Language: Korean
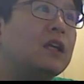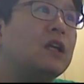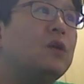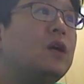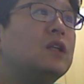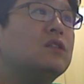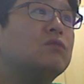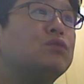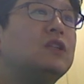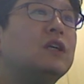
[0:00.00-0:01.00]
이러한
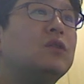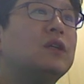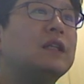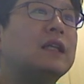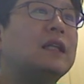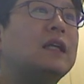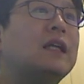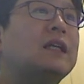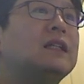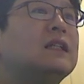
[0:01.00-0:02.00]
부작용이
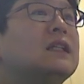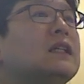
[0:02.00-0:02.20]
나타난